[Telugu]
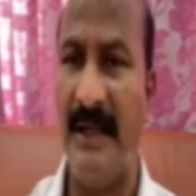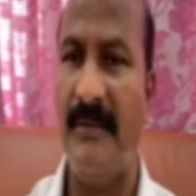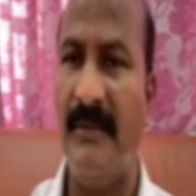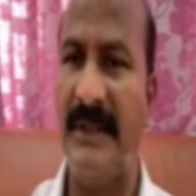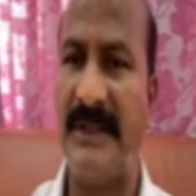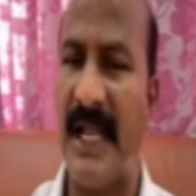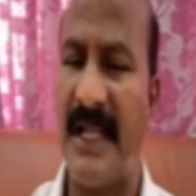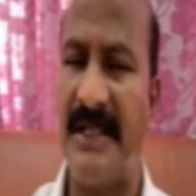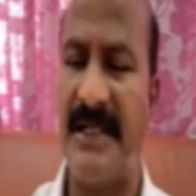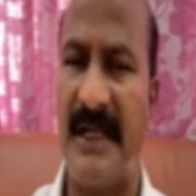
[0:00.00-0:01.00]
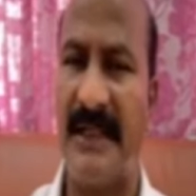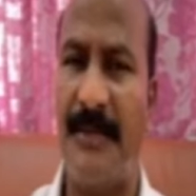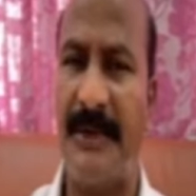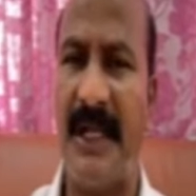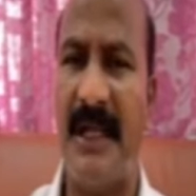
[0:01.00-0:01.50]
వ్యతిరేకించారు
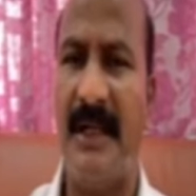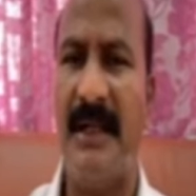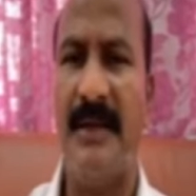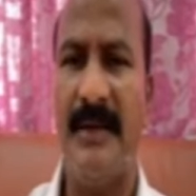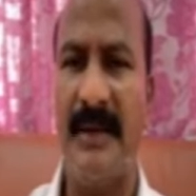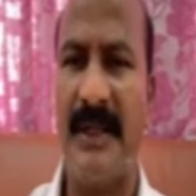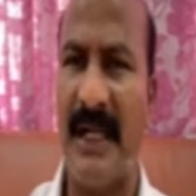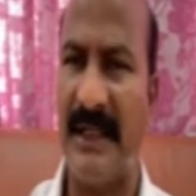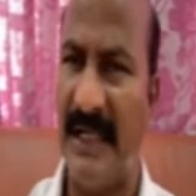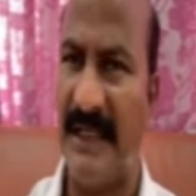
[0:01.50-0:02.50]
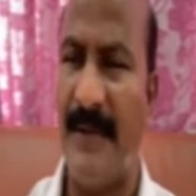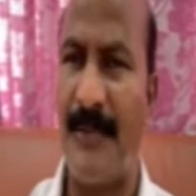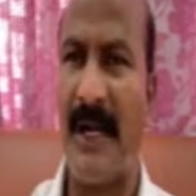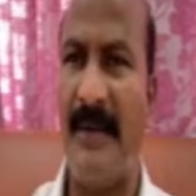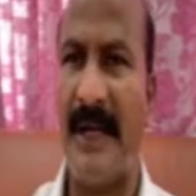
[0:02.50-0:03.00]
తప్పితే దాదాపుగా
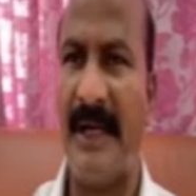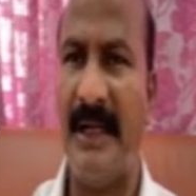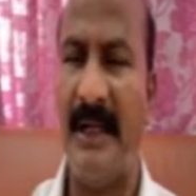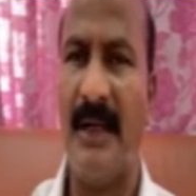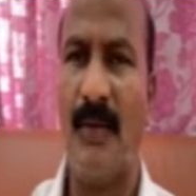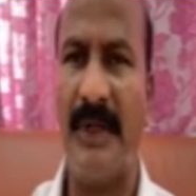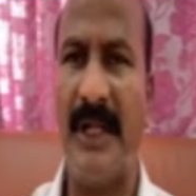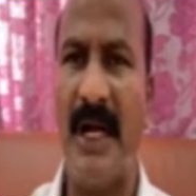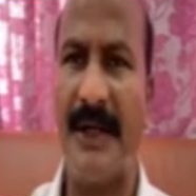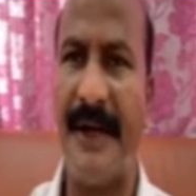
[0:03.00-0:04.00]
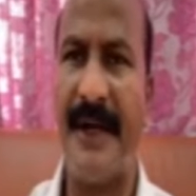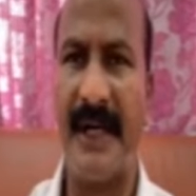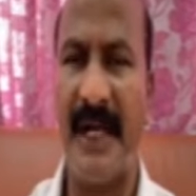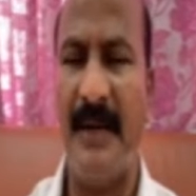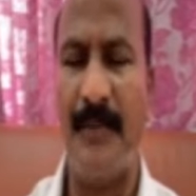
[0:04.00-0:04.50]
మరి కొద్దిగా అటు ఇటుగా
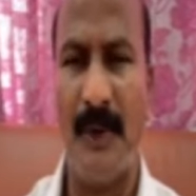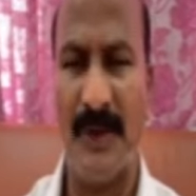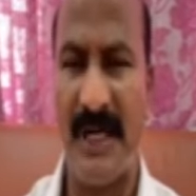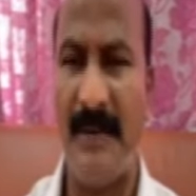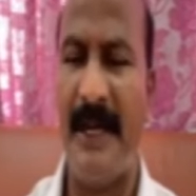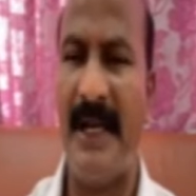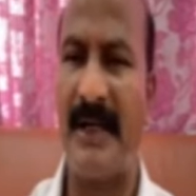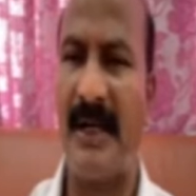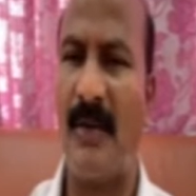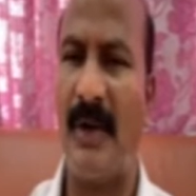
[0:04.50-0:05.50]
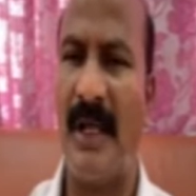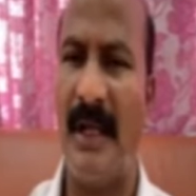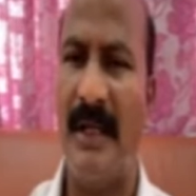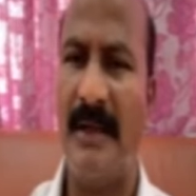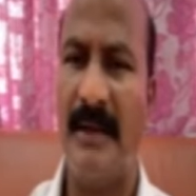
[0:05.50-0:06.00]
పోస్టల్ బ్యాలెట్లు కూడా
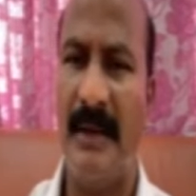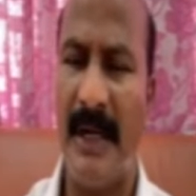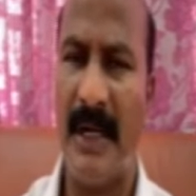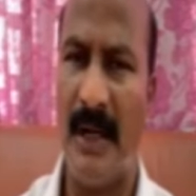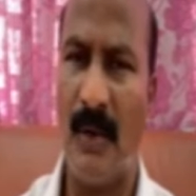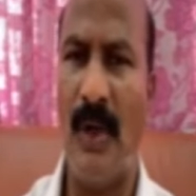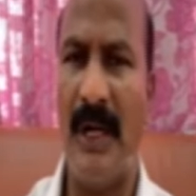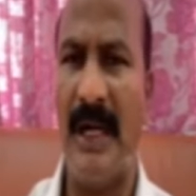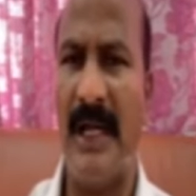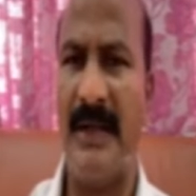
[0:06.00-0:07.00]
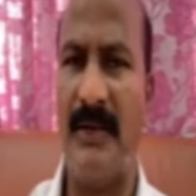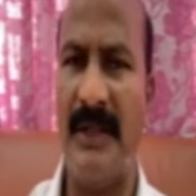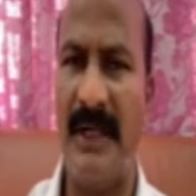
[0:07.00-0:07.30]
మాకు అనుకూలంగానే ఉందని